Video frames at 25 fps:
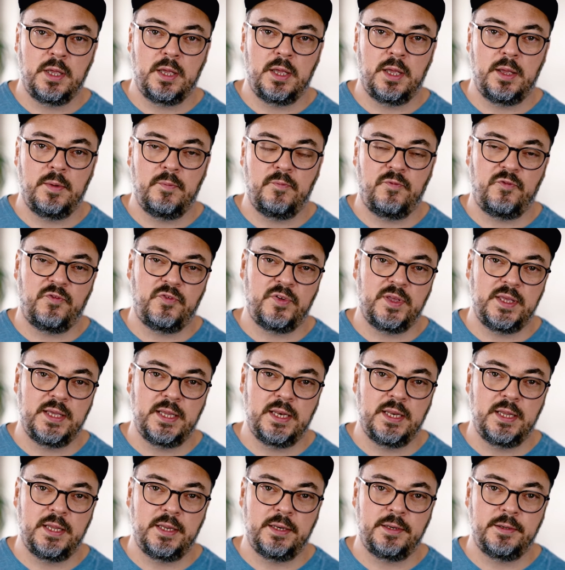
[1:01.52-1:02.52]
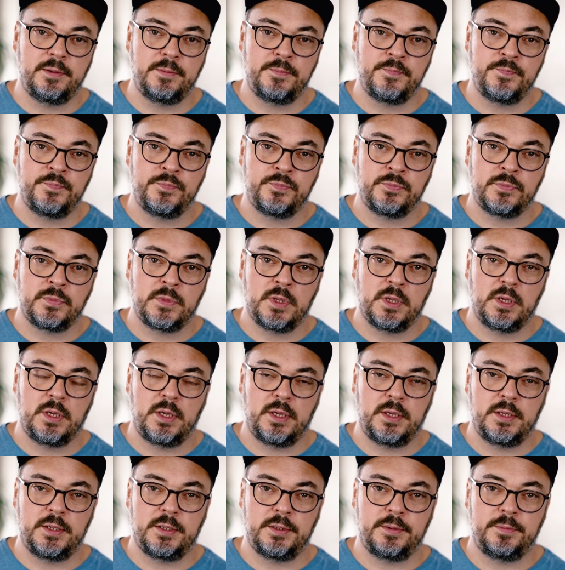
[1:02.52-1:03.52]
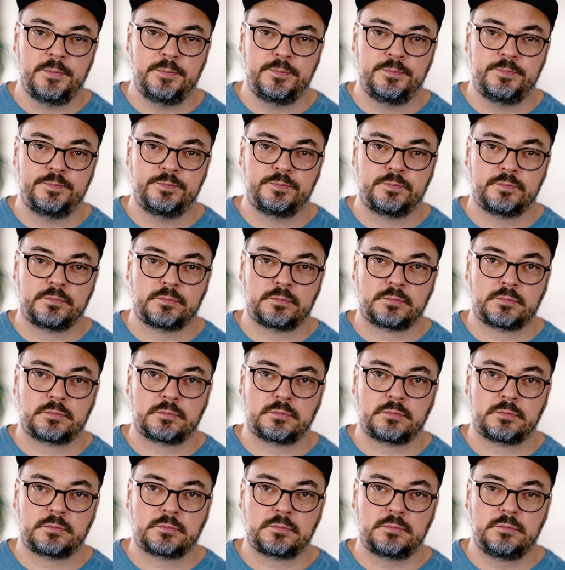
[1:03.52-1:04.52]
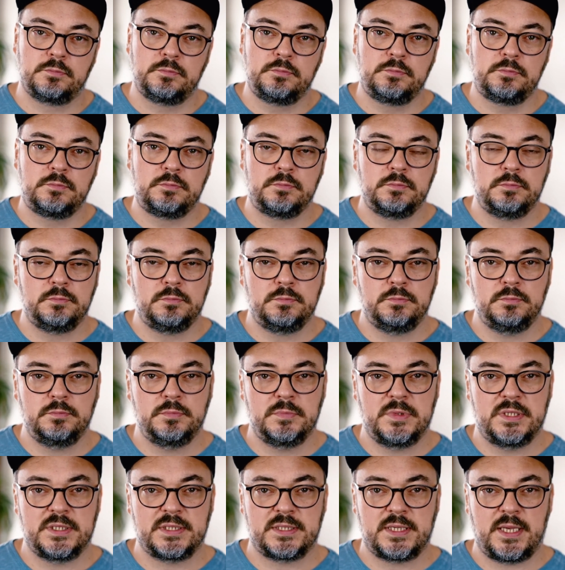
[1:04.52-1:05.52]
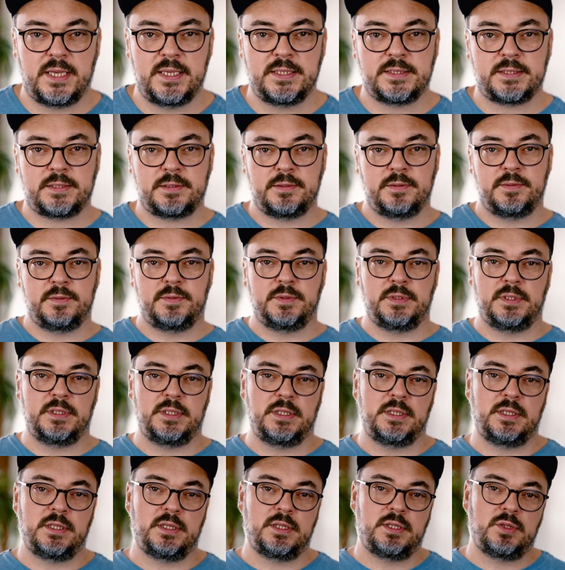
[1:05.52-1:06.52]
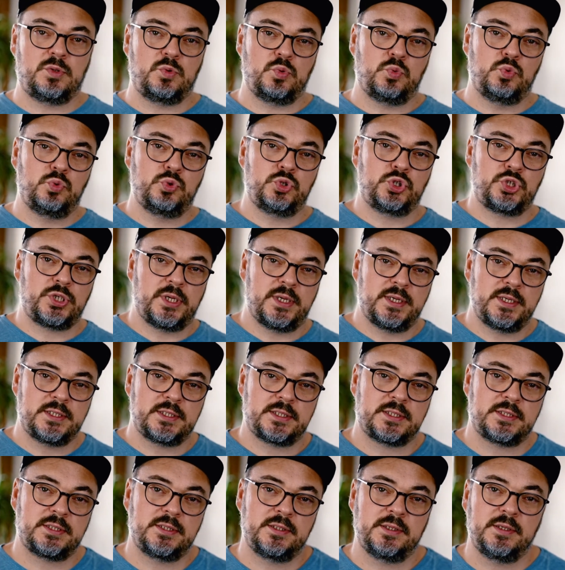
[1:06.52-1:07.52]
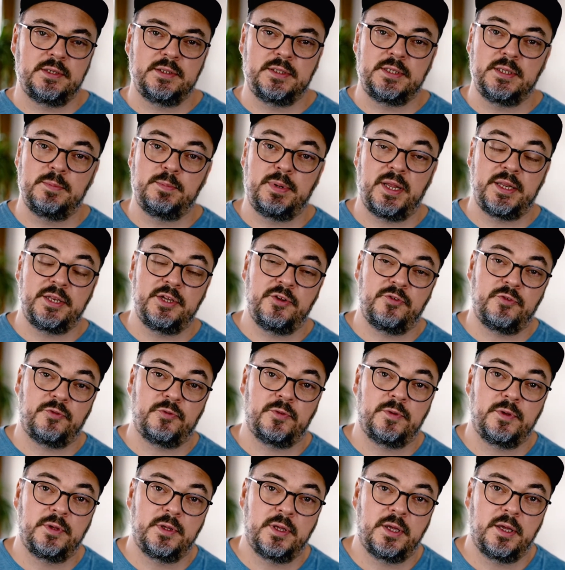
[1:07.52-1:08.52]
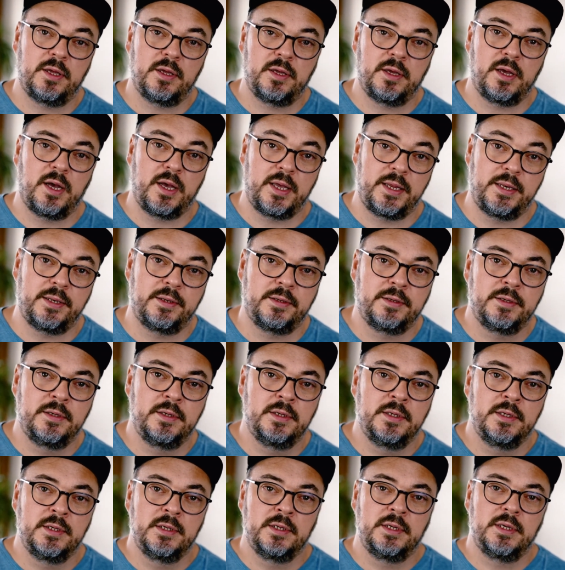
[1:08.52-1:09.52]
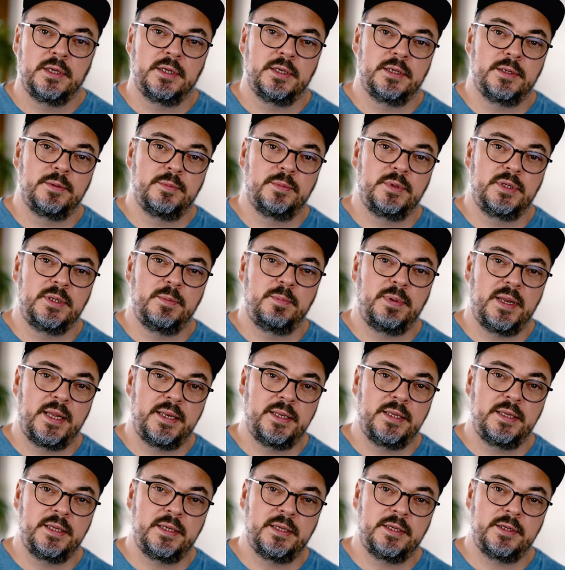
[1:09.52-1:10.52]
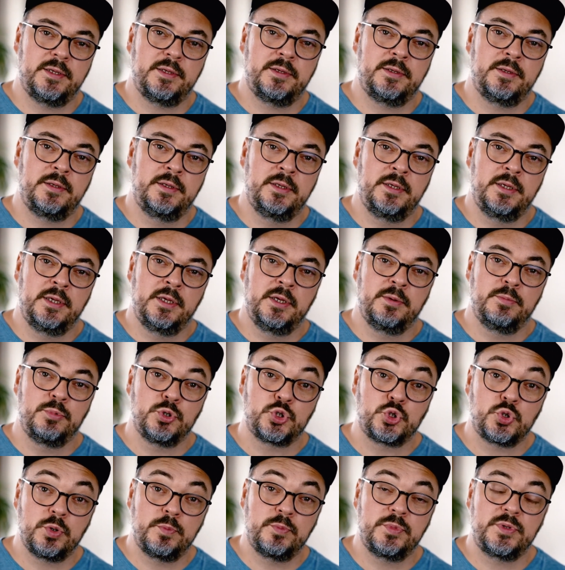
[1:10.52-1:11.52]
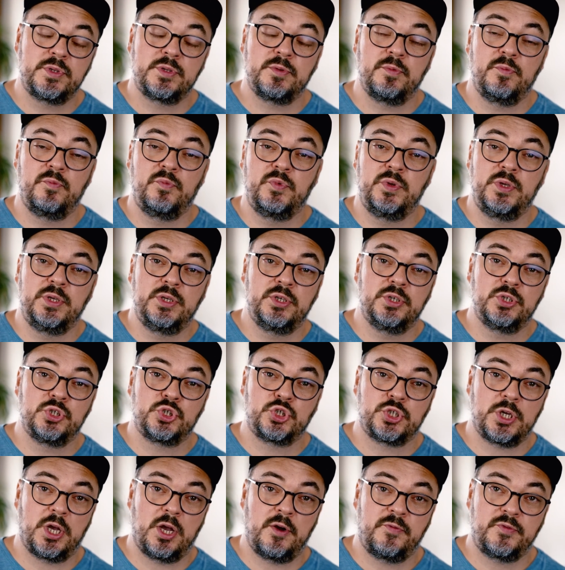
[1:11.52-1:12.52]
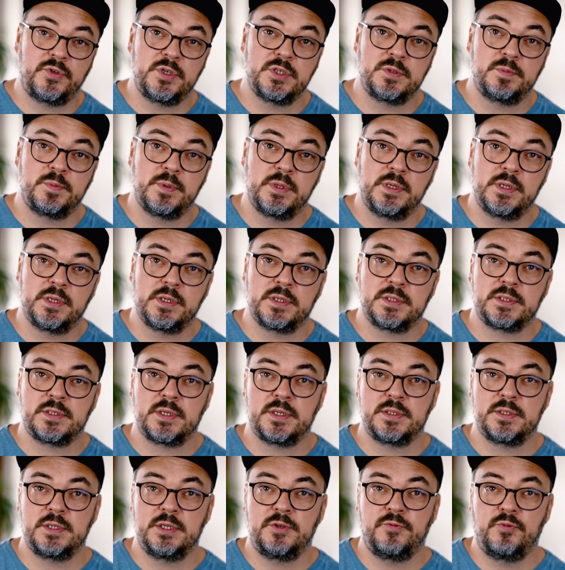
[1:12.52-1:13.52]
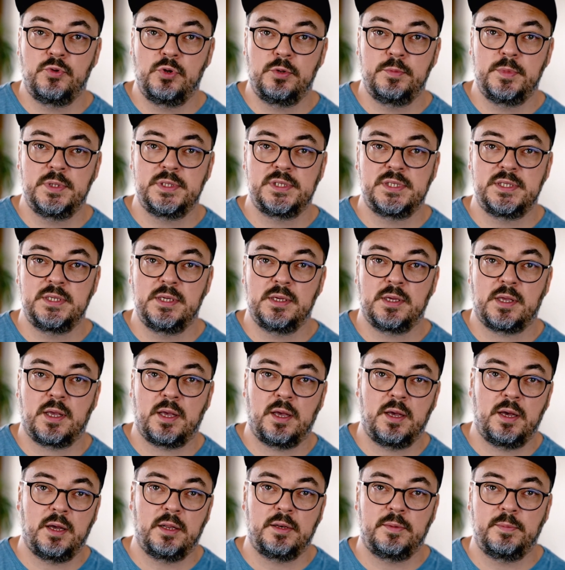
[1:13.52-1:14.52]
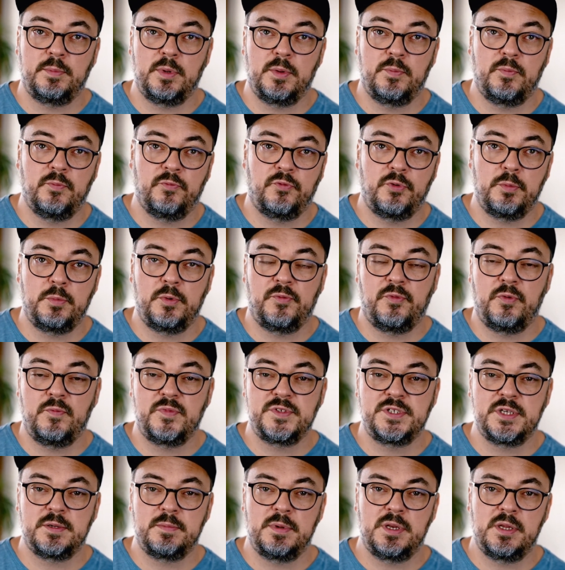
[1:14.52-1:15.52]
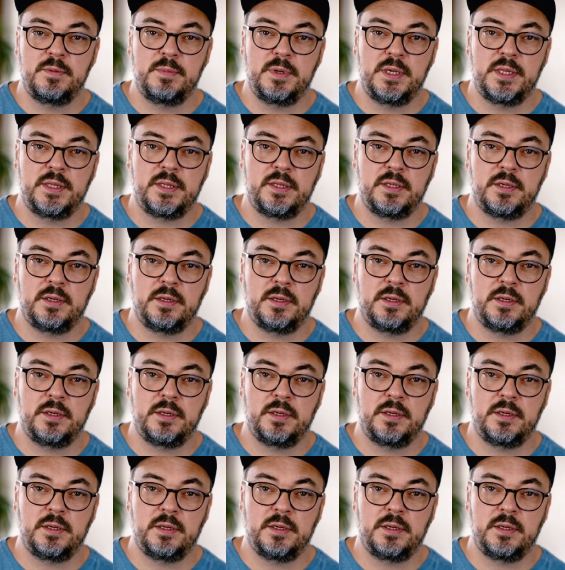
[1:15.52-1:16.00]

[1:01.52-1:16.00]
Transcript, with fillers: empfehlen. Ähm, das heißt, du stellst die Blende ein. Ähm, die Blende bestimmt, wie scharf das Bild ist. Also ich filme jetzt hier gerade mit dem 55 mm